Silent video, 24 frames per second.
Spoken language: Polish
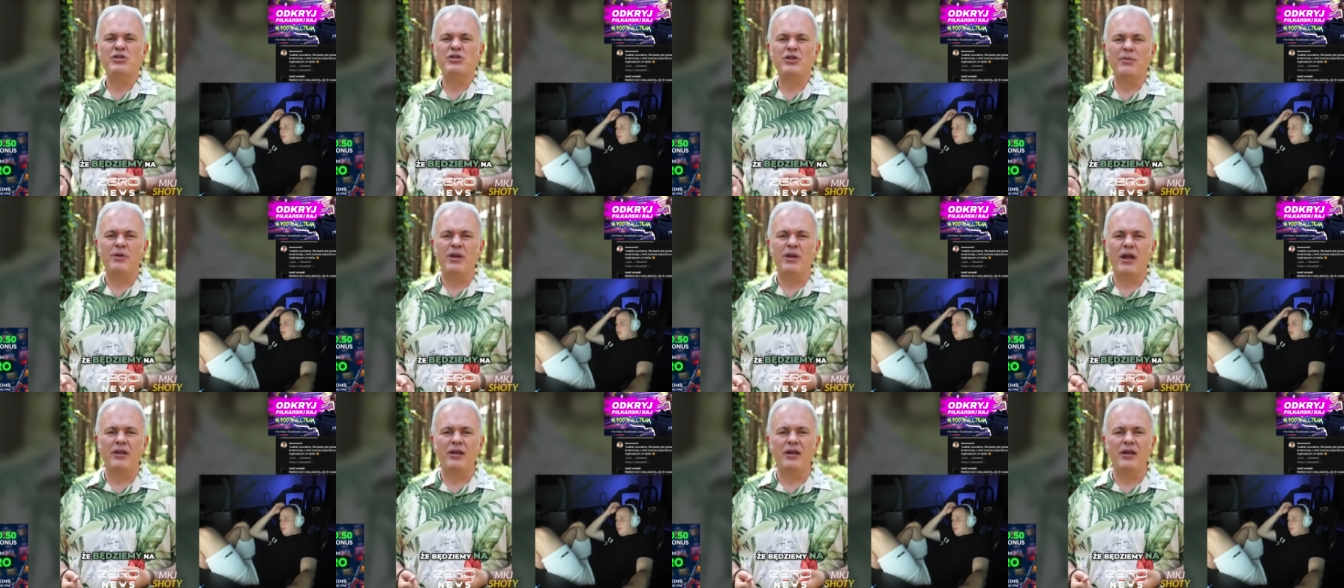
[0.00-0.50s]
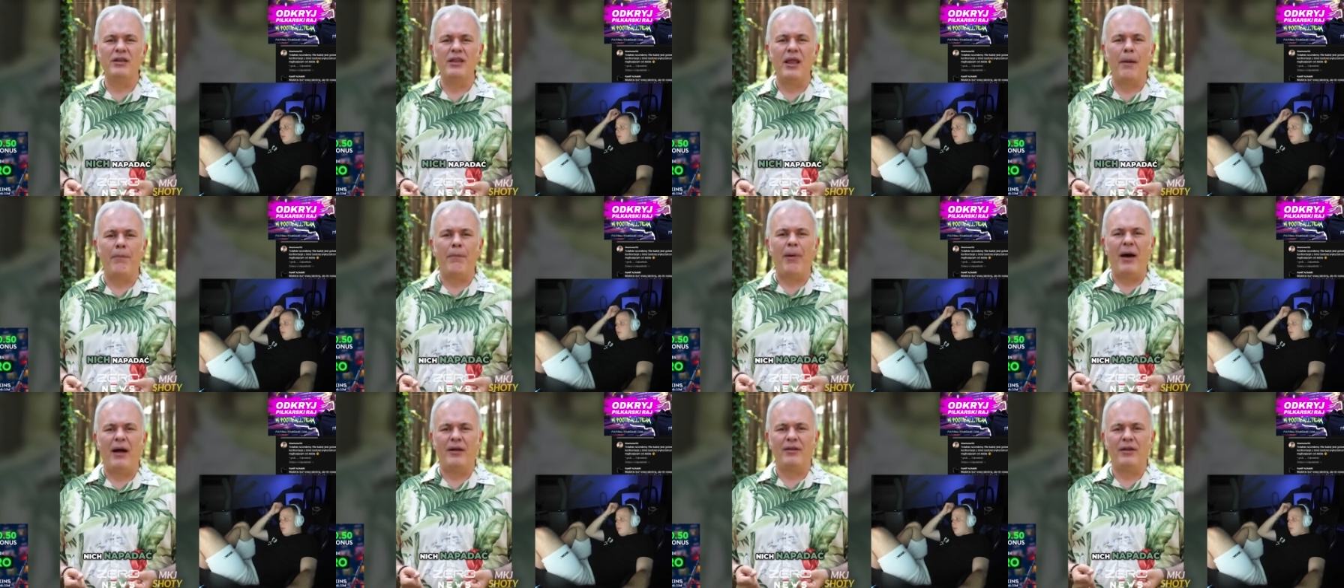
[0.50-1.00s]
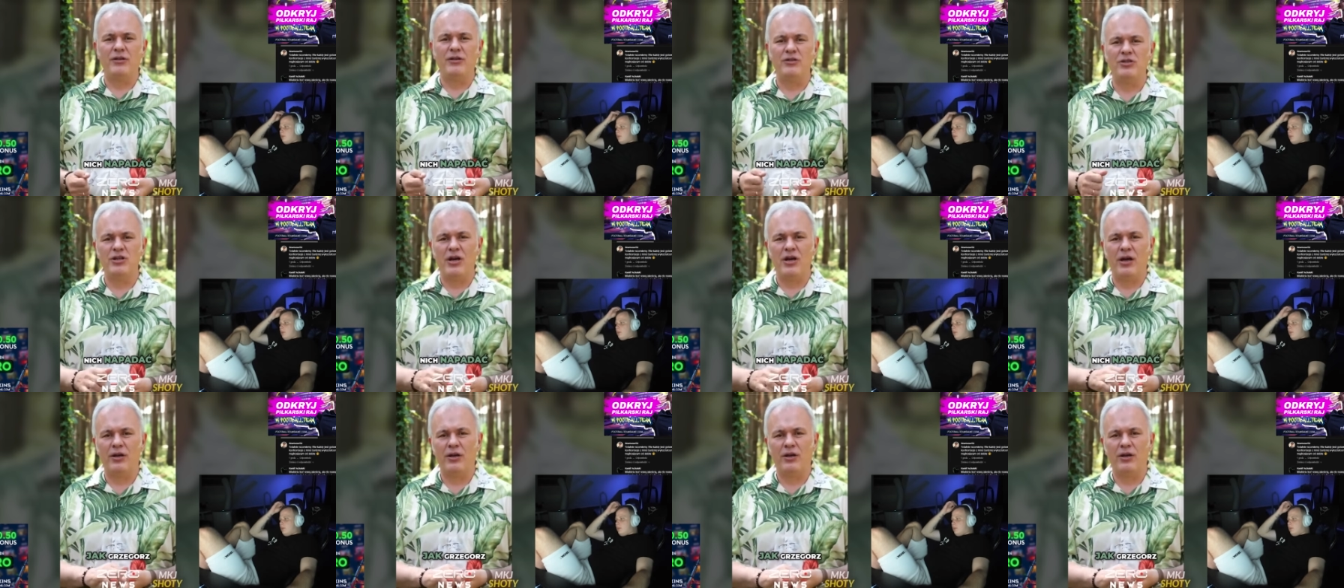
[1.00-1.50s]
że będziemy na nich
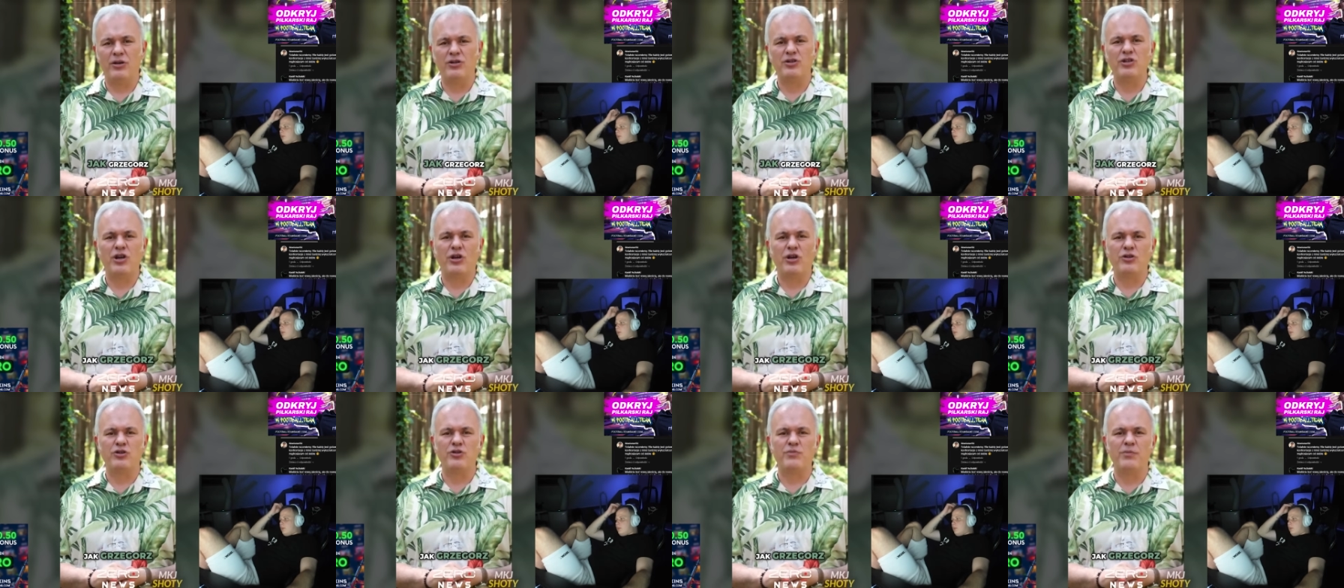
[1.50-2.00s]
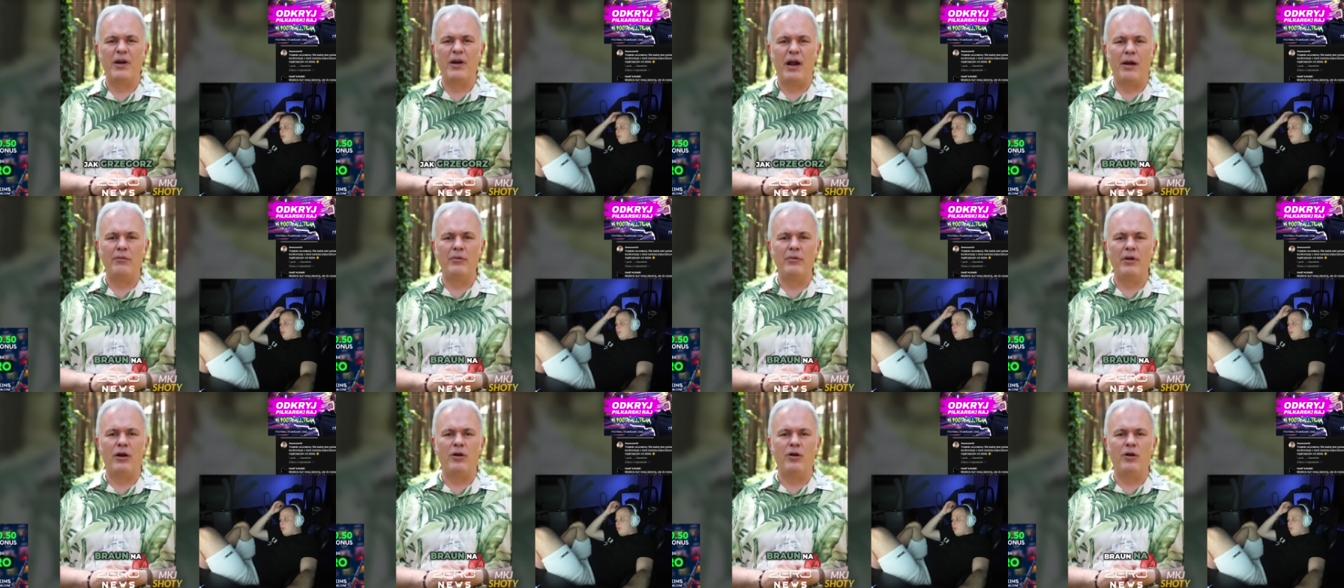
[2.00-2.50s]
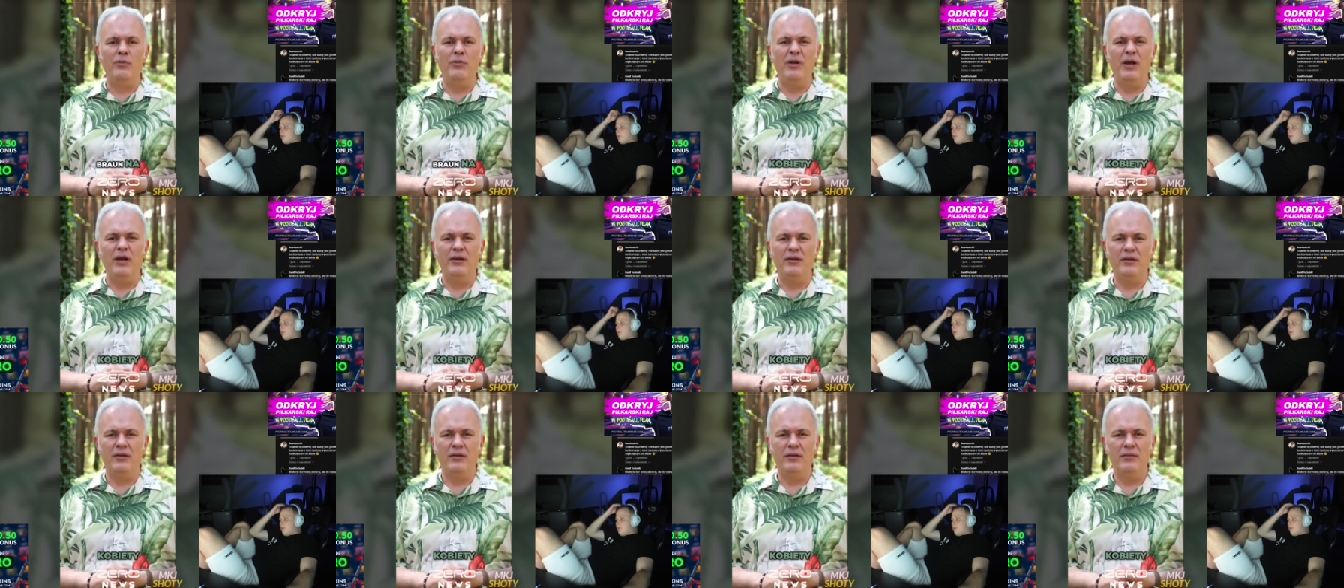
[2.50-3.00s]
napadać jak Grzegorz Braun na
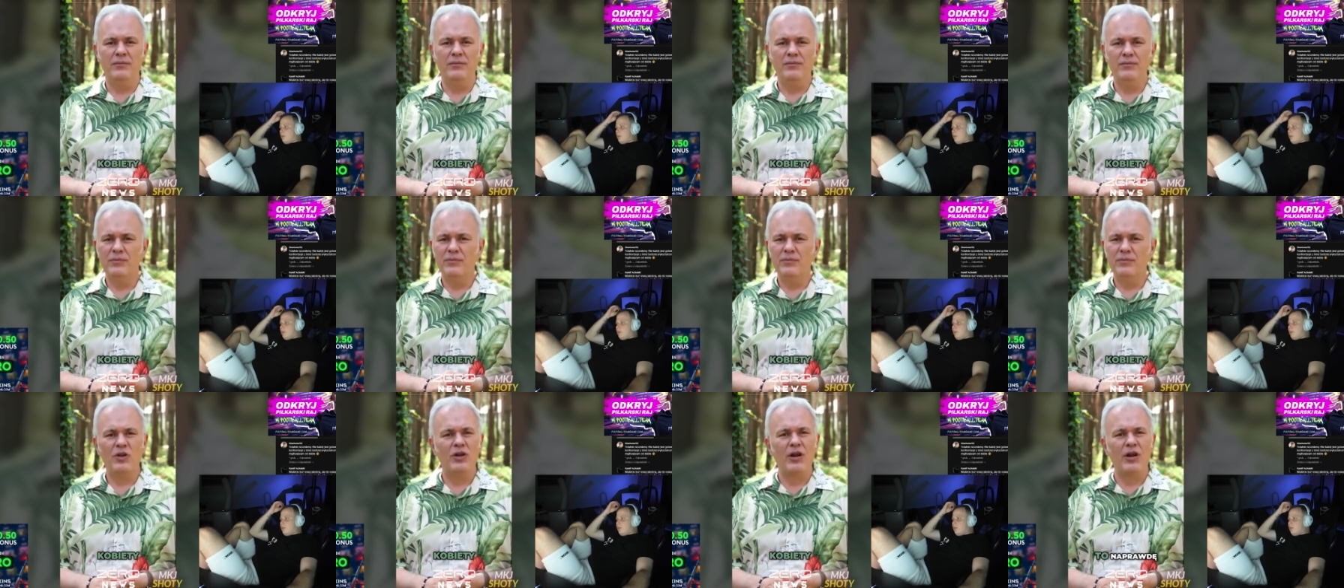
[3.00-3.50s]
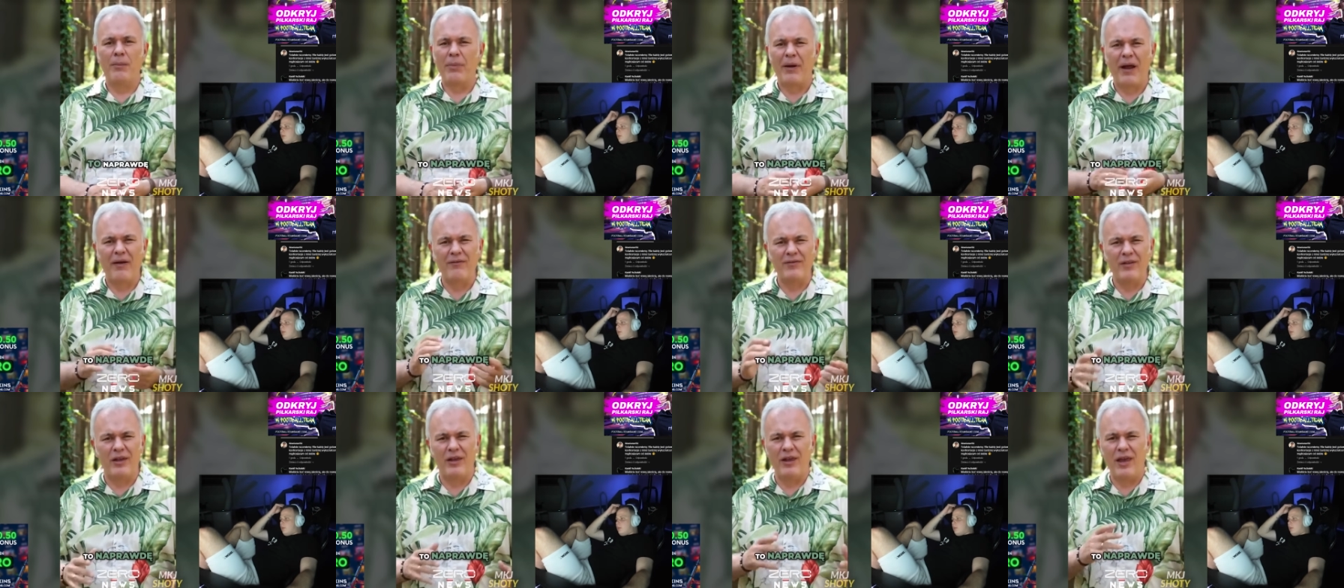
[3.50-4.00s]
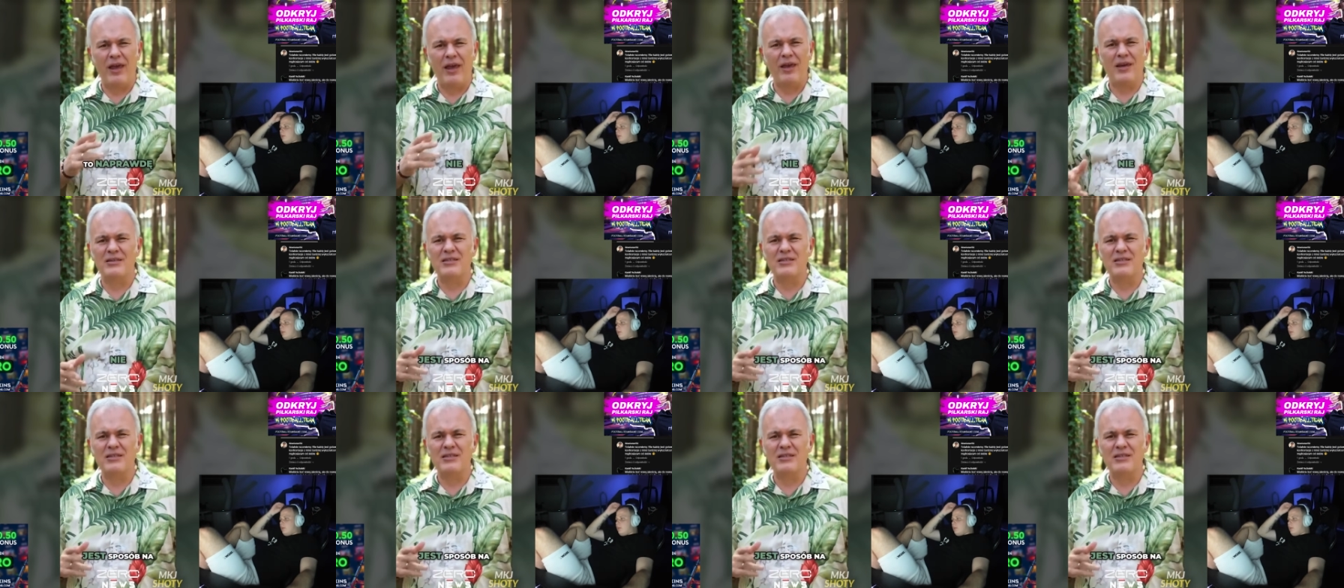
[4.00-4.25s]
kobiety. To naprawdę